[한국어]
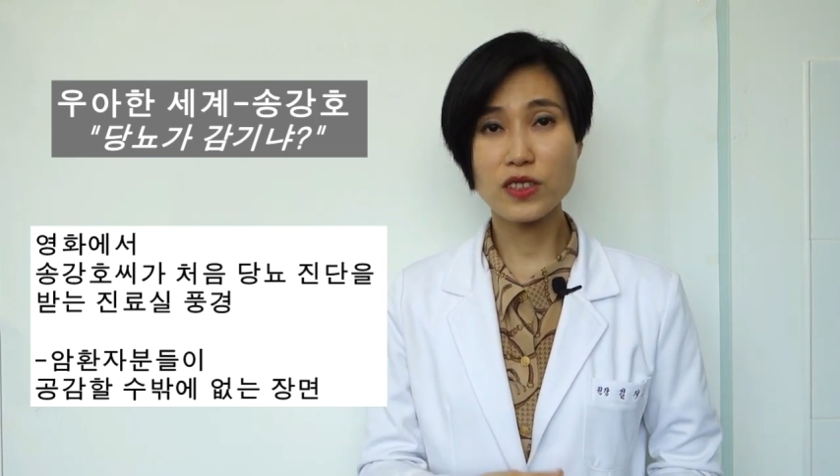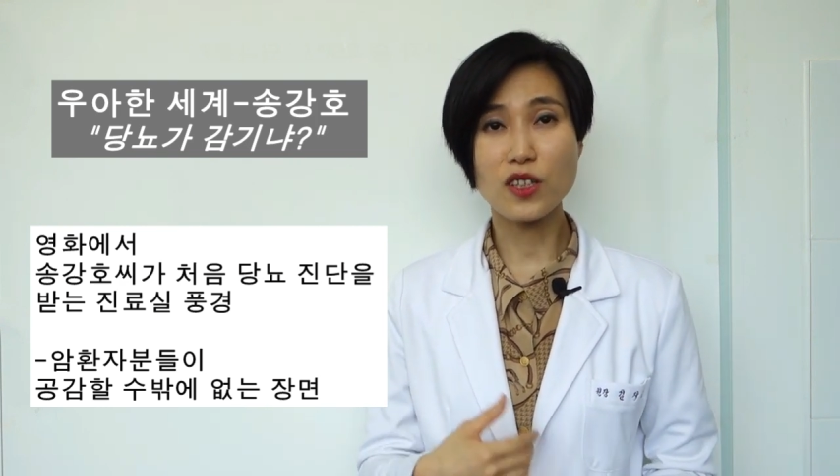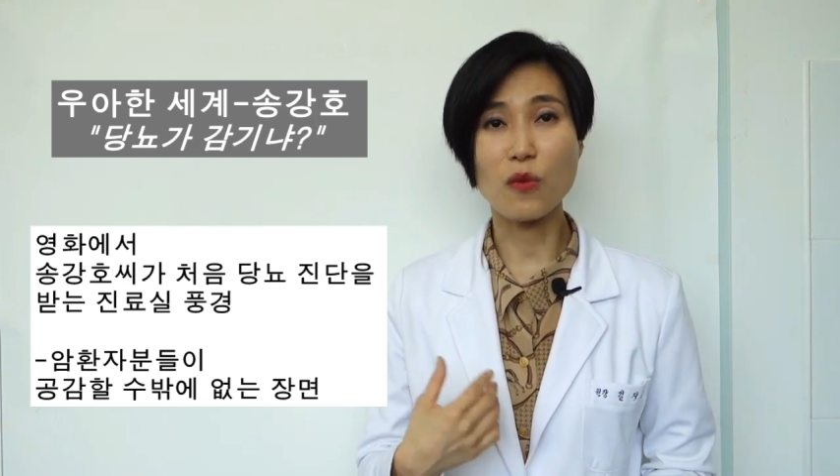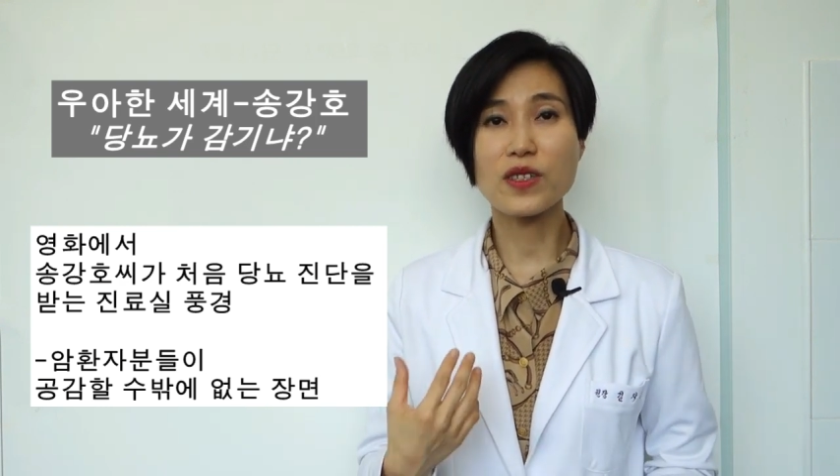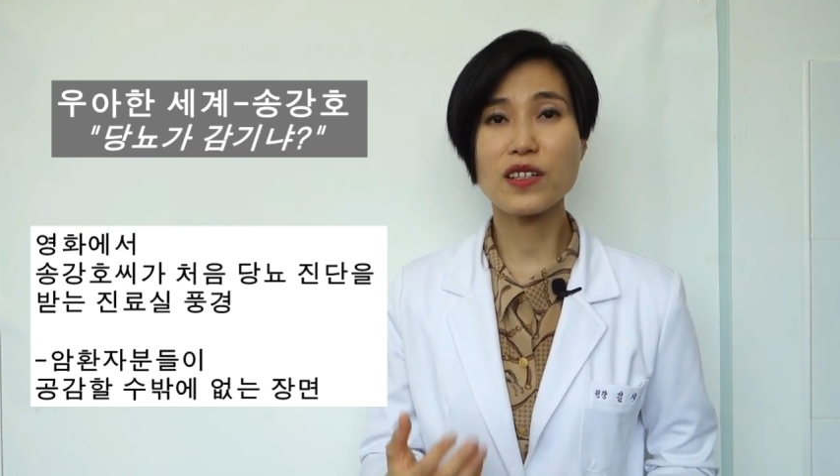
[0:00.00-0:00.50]
그
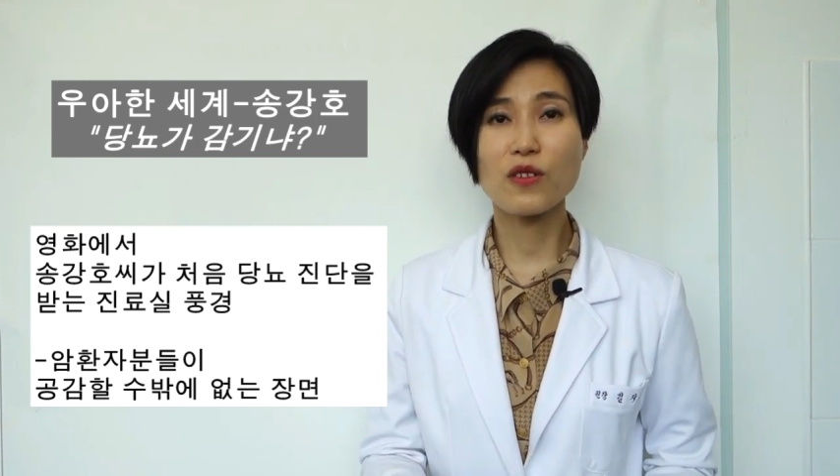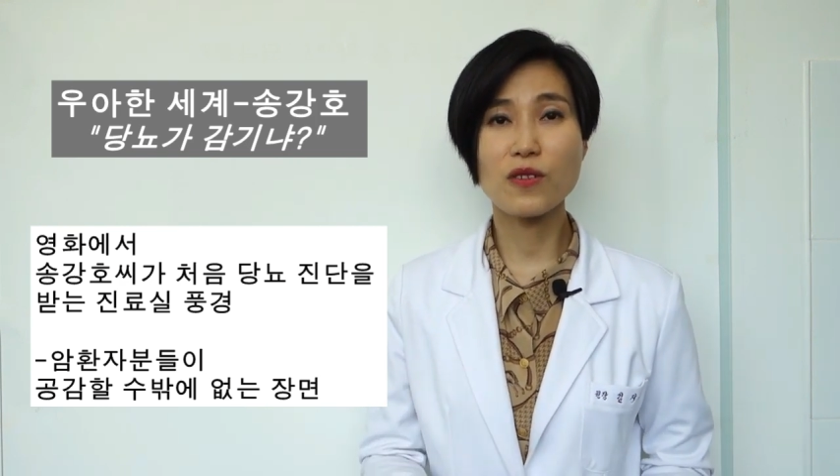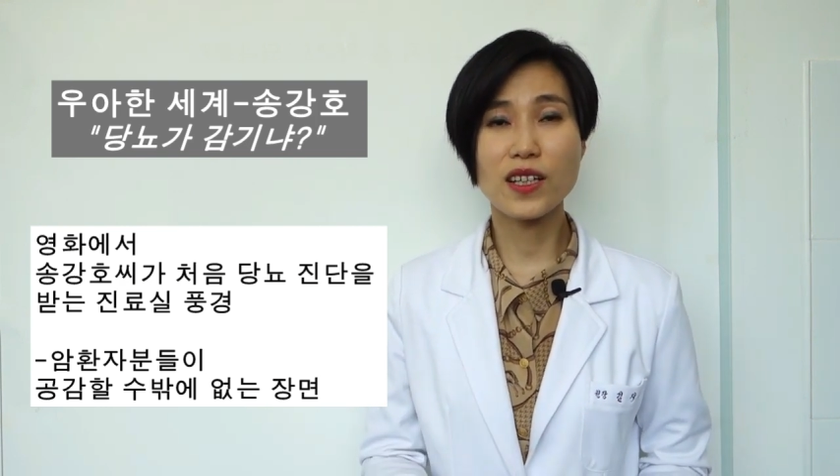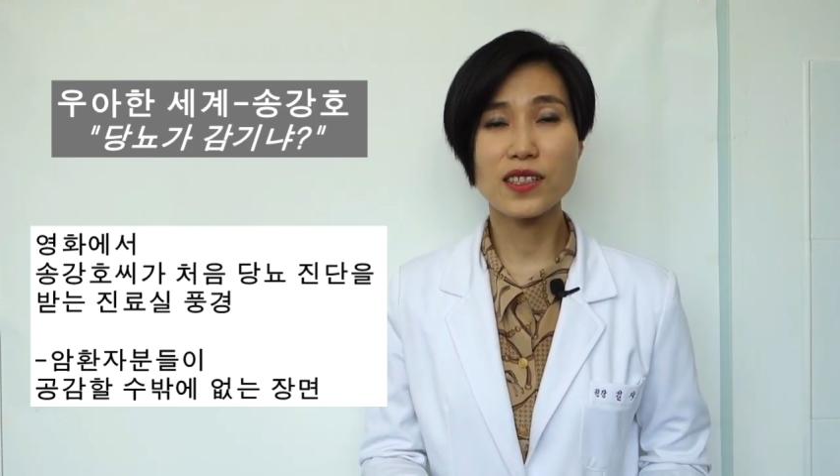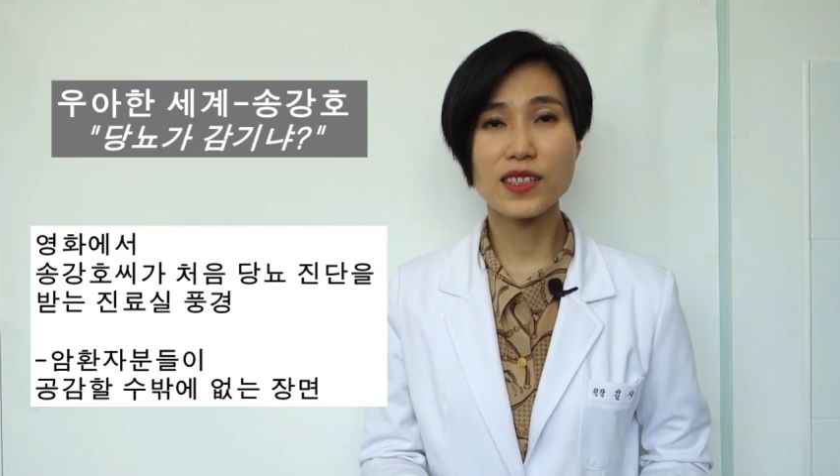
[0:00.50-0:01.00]
검사
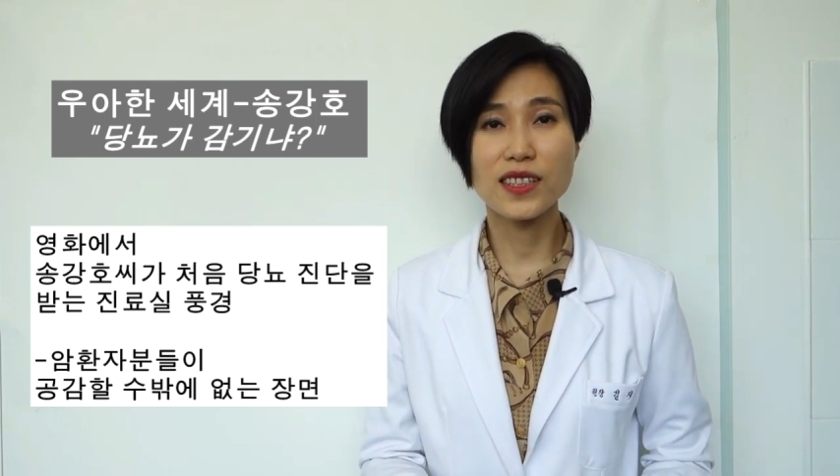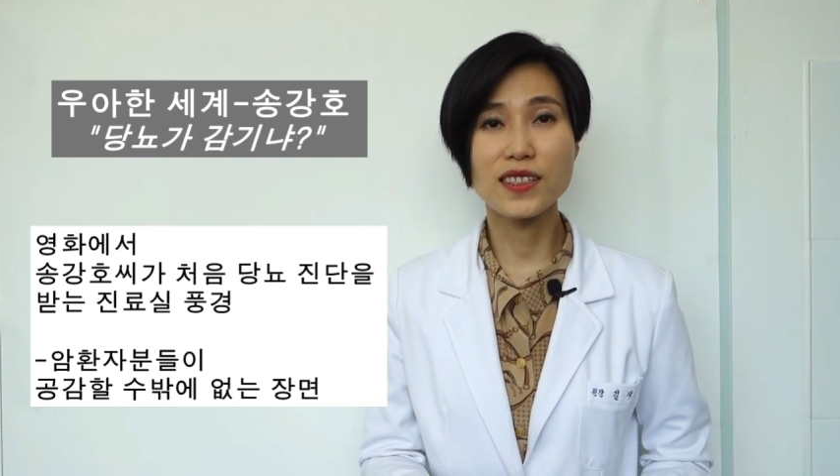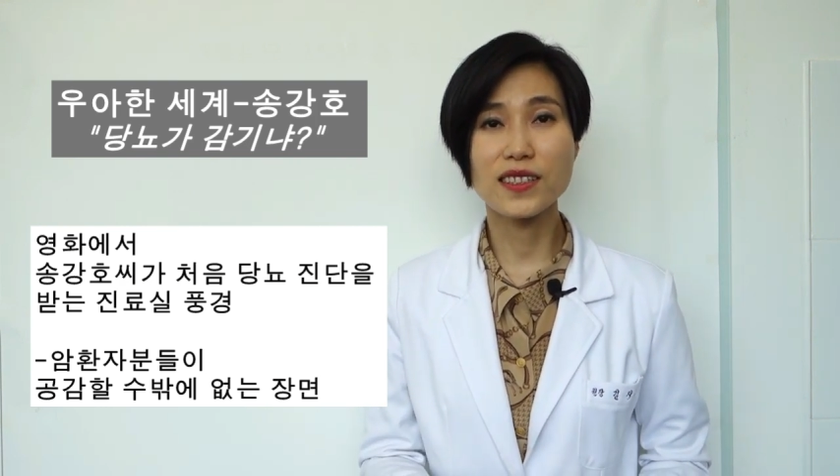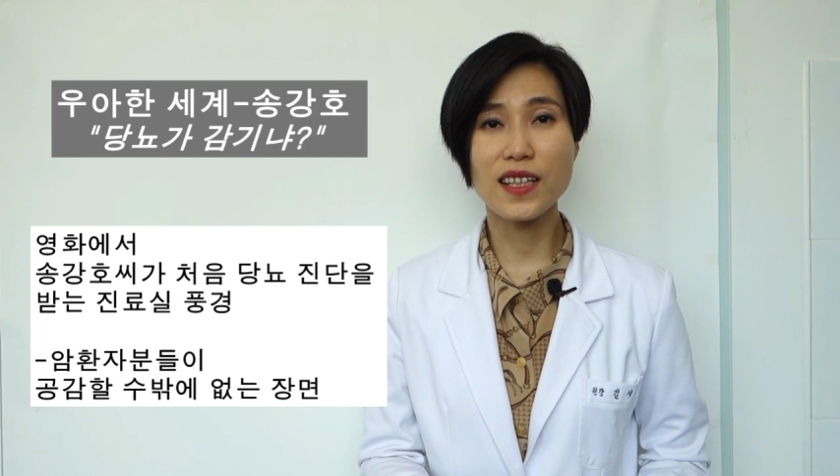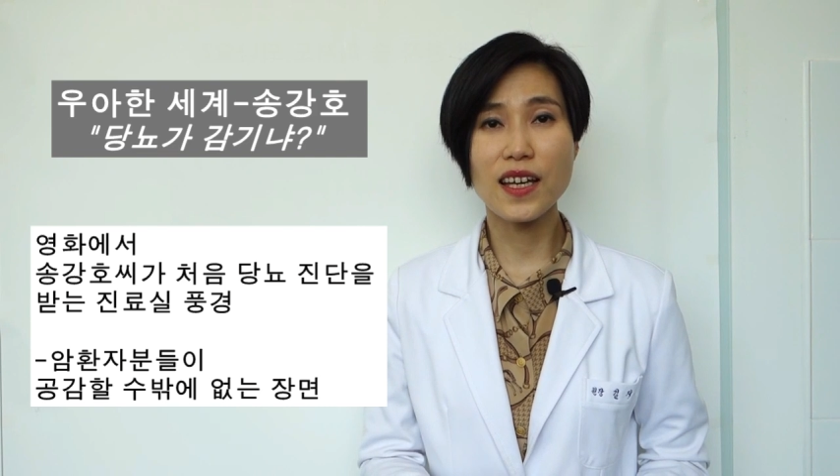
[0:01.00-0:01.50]
결과를
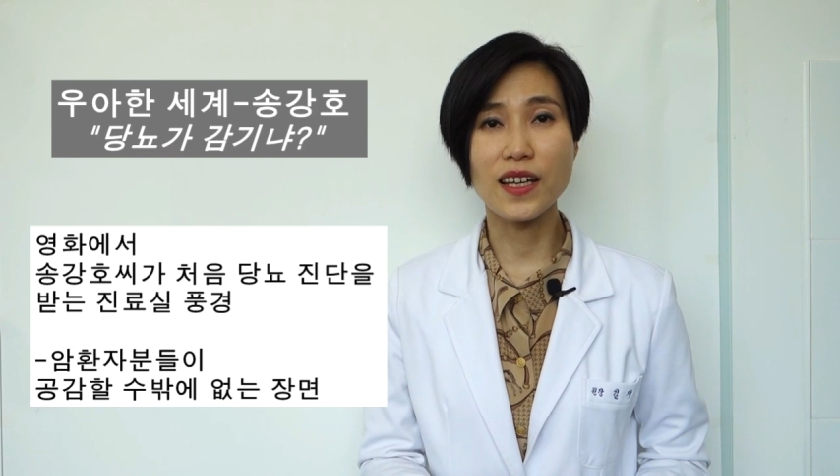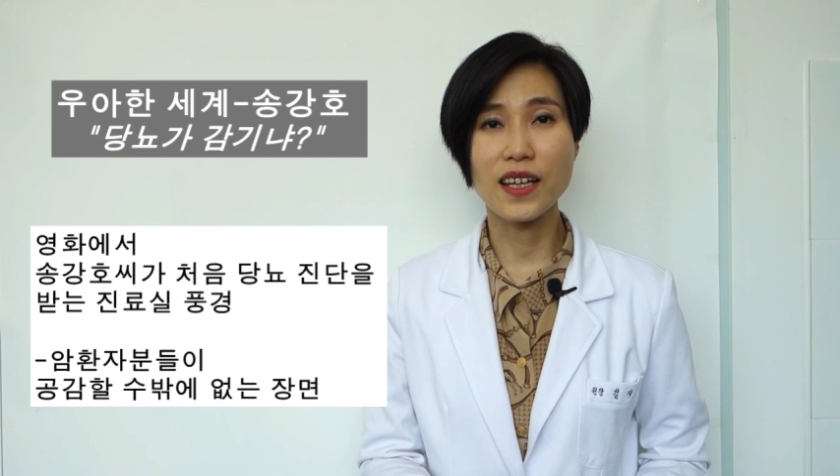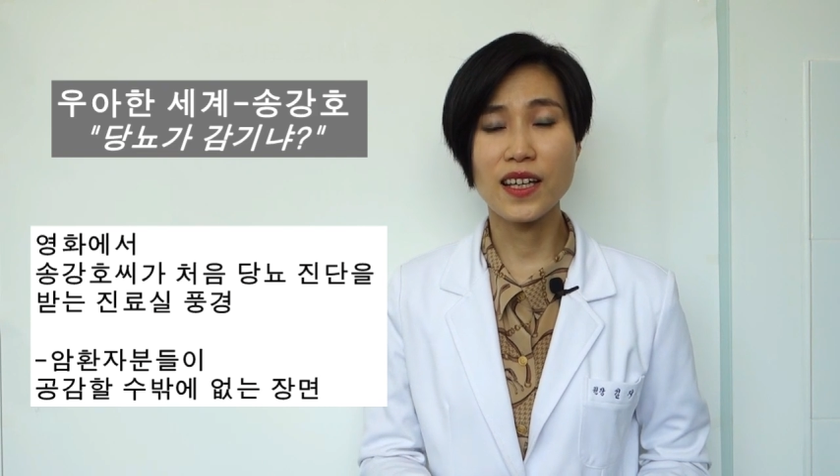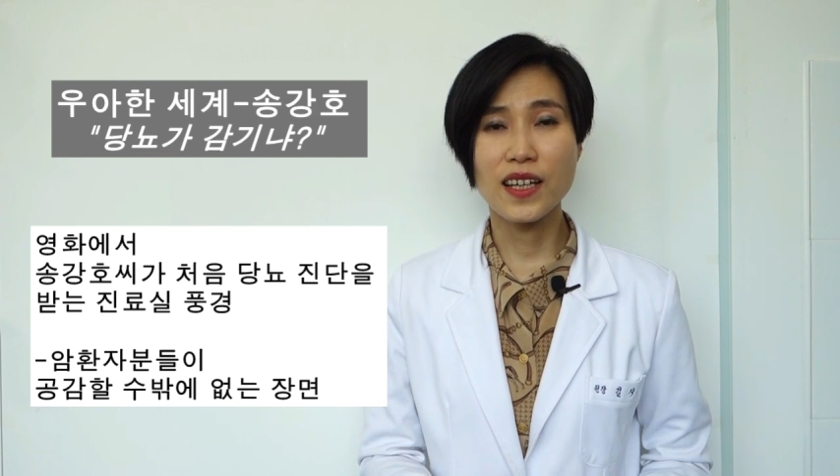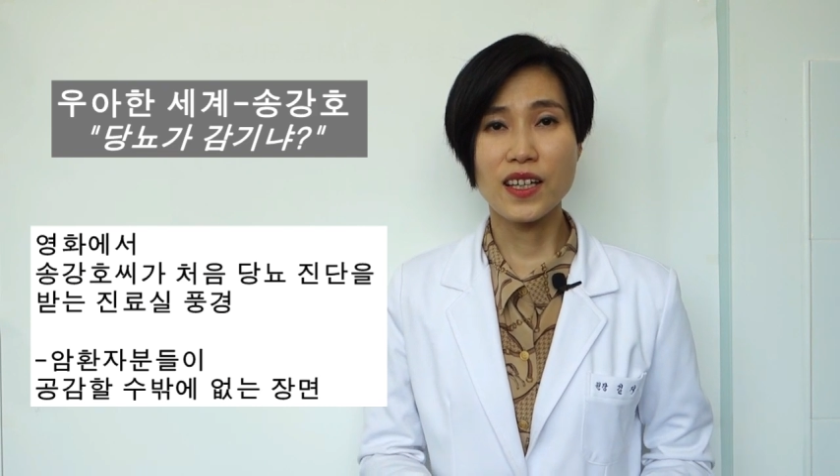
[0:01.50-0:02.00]
듣는데